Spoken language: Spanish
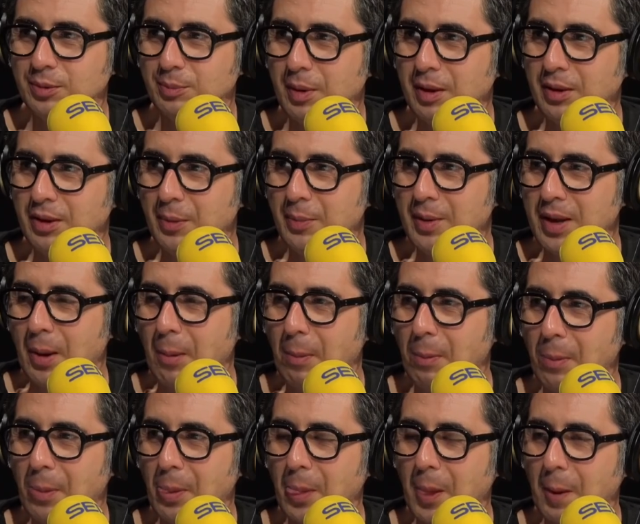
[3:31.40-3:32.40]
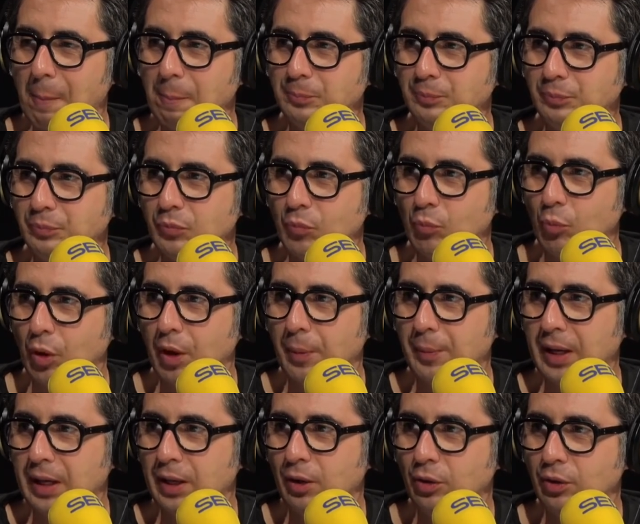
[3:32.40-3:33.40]
madre mía. Porque
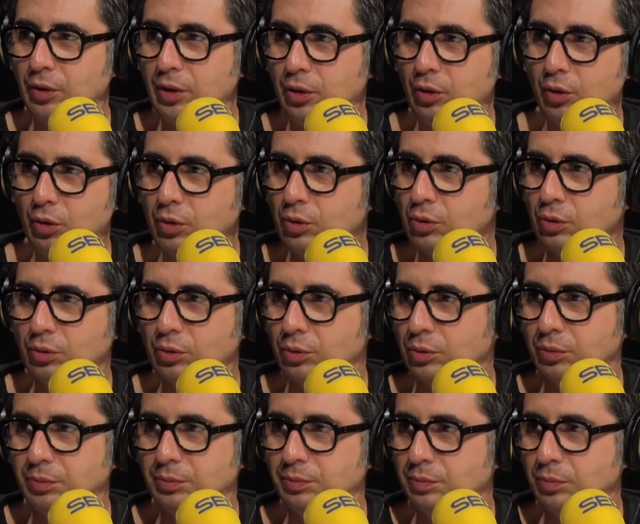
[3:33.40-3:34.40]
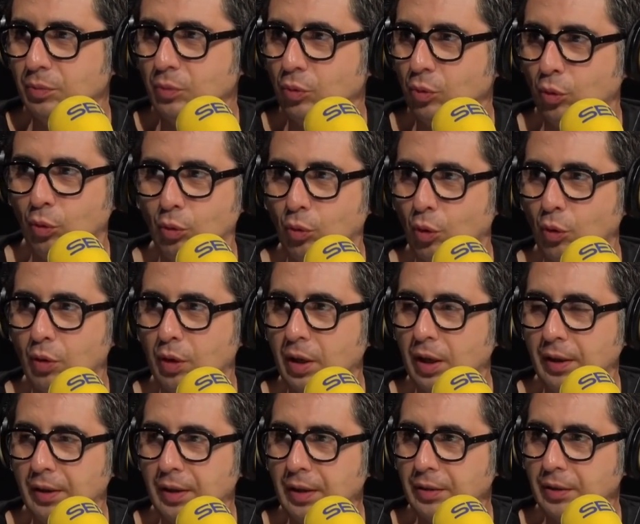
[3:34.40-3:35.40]
mira que los niños, eh, todo
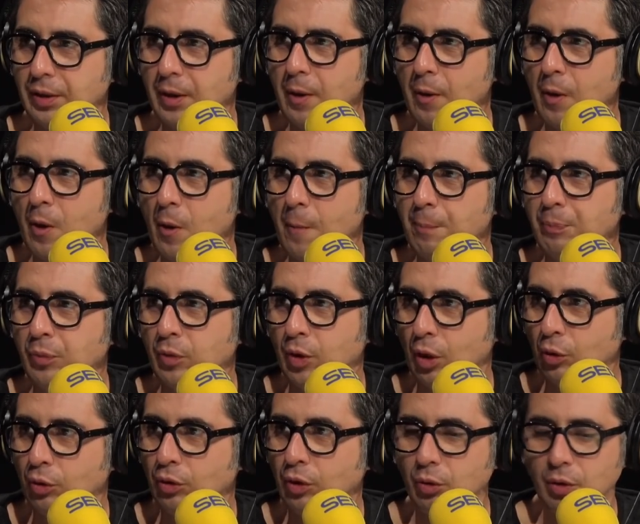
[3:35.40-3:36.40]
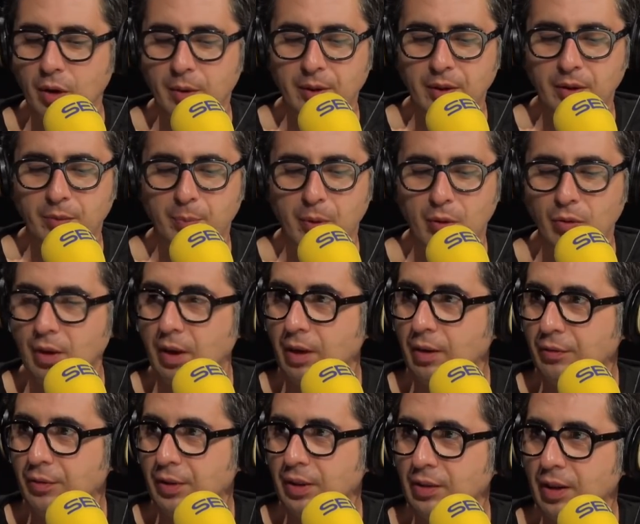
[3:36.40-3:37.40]
que le des, ¿eh? Te he contado una vez para
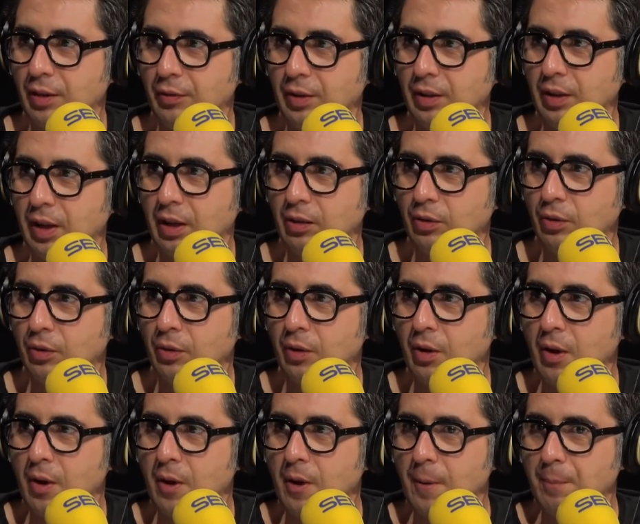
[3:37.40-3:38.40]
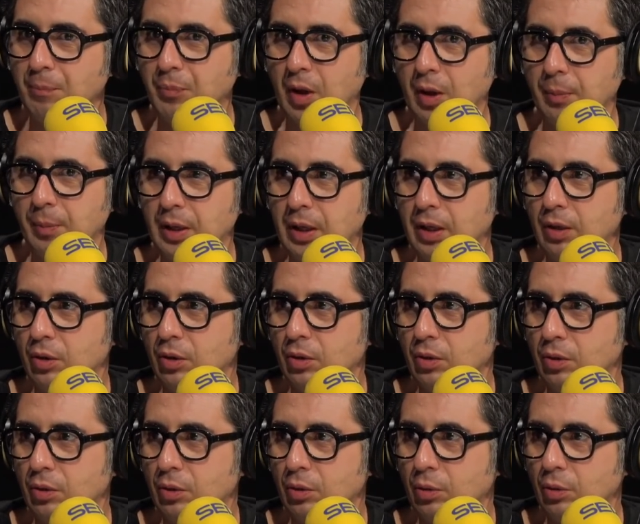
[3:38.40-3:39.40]
una fiesta de fin de año que mi
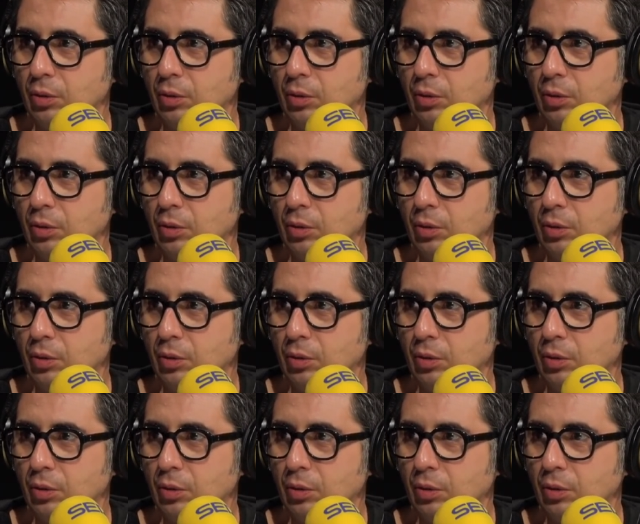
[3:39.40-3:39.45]
hijo